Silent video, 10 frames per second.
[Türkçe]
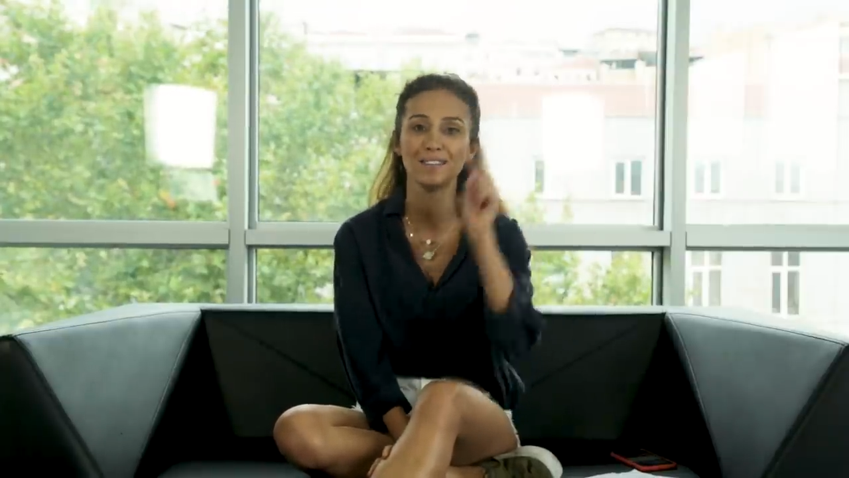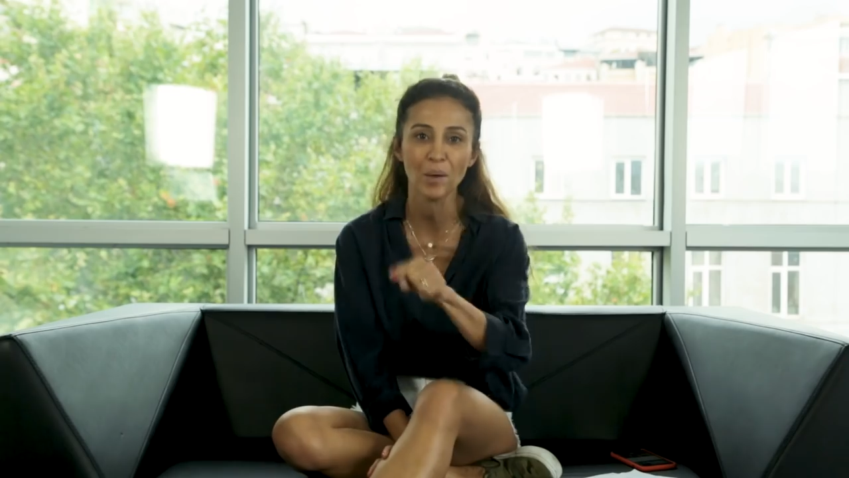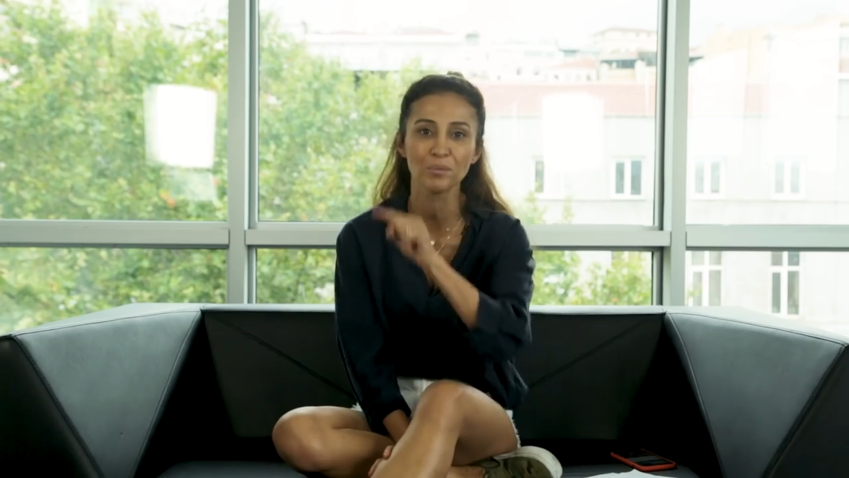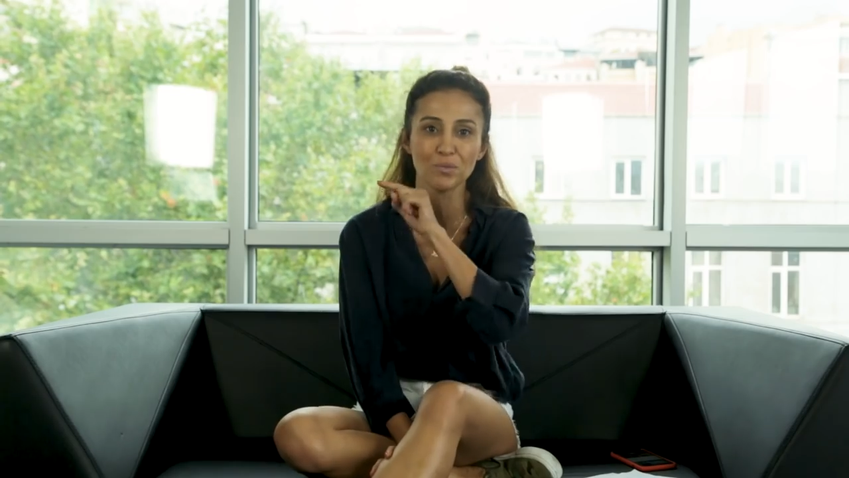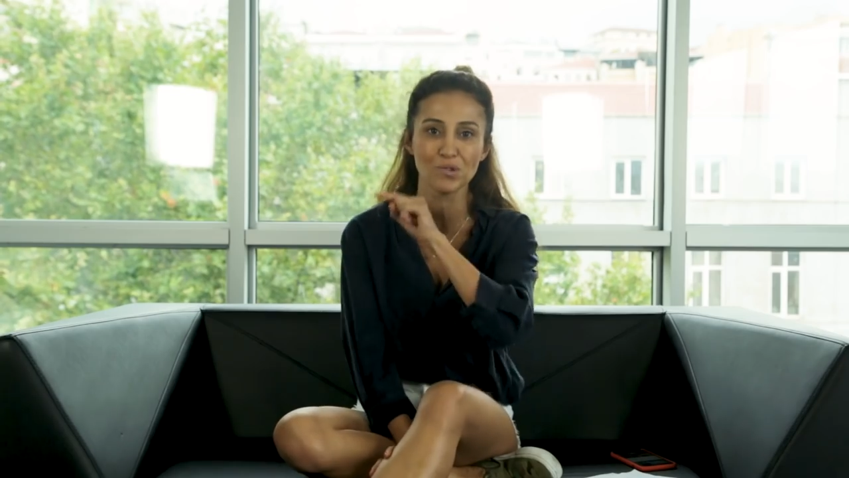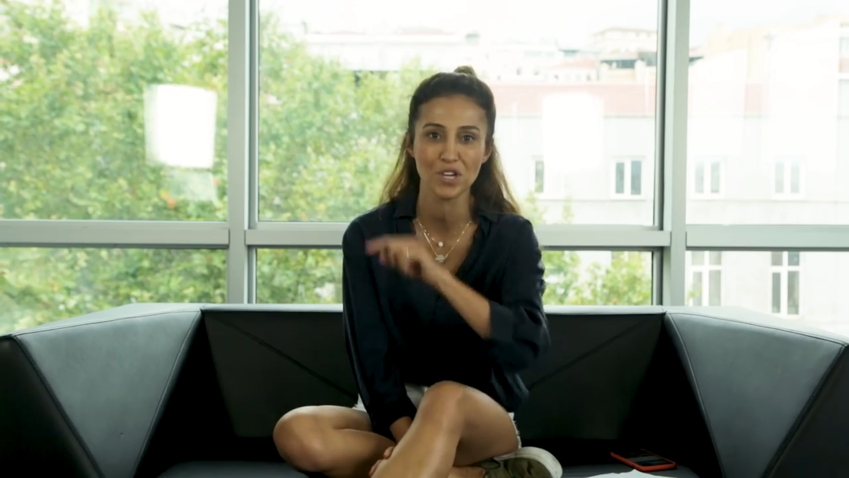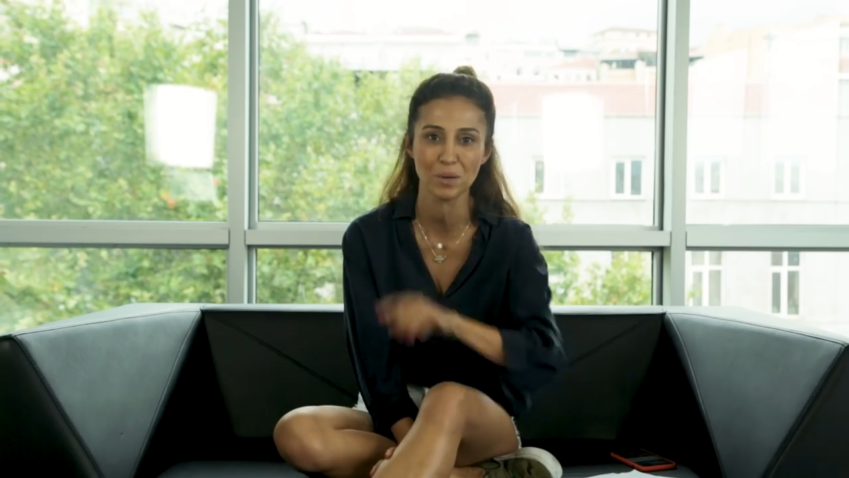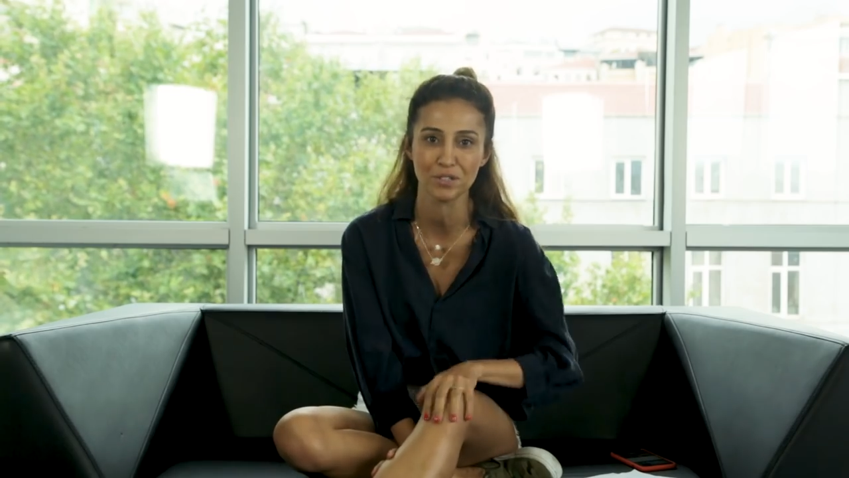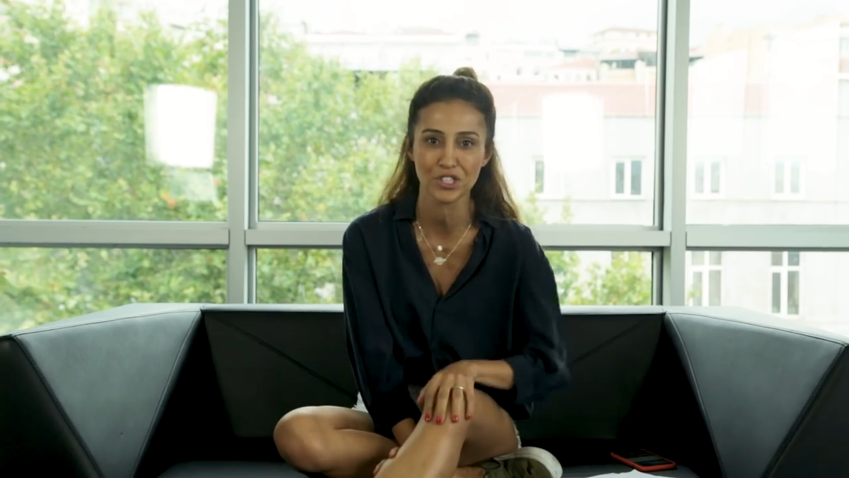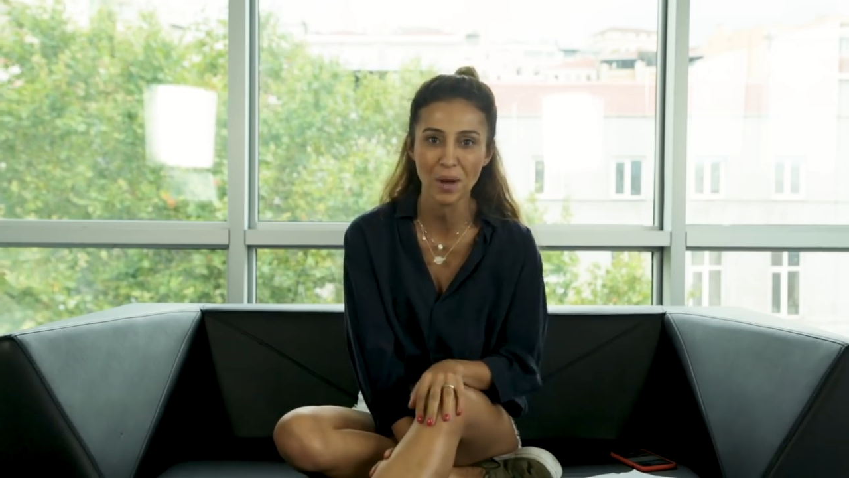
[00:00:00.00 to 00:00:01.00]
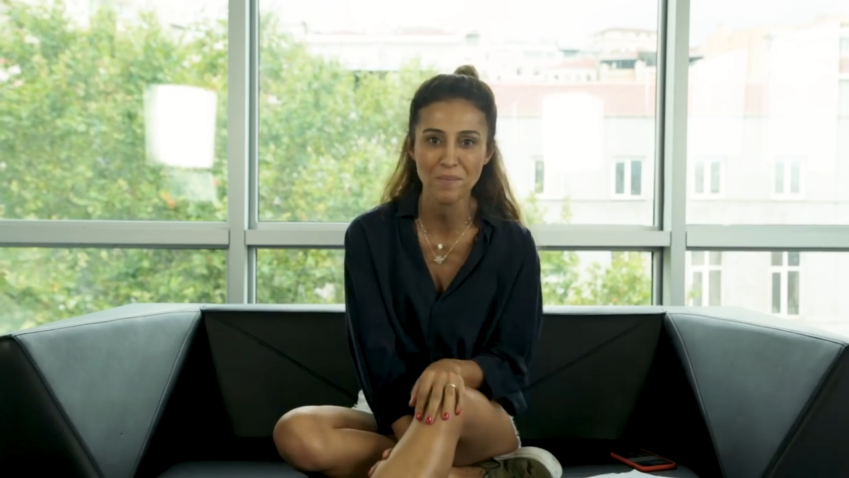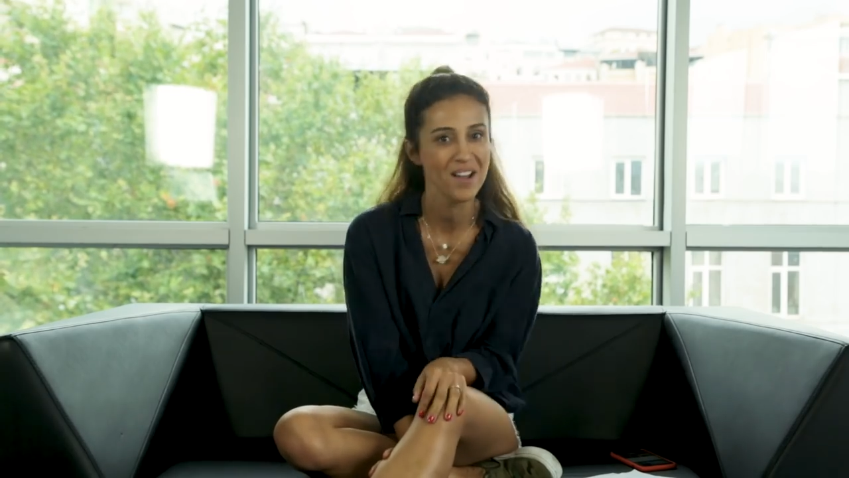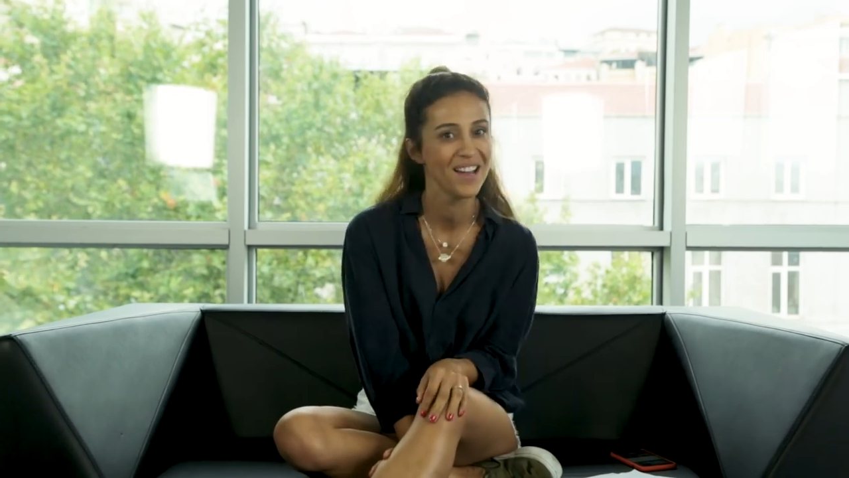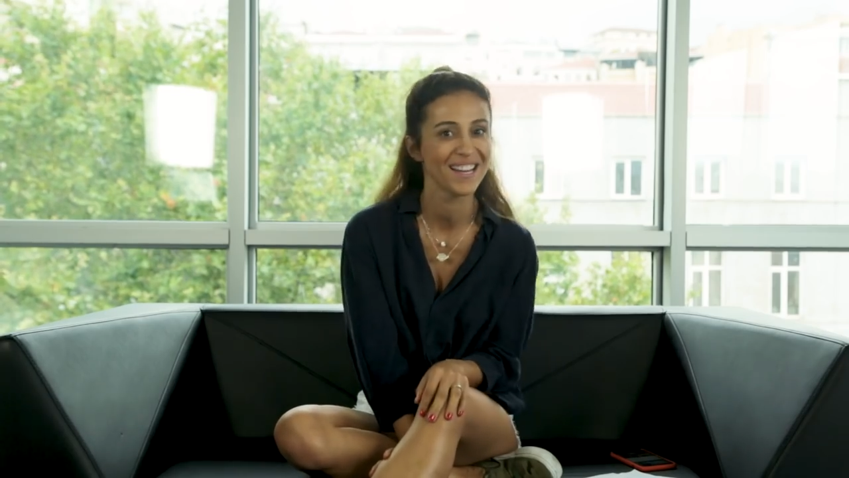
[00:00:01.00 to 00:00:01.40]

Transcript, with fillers: tam da bunu yapacağım.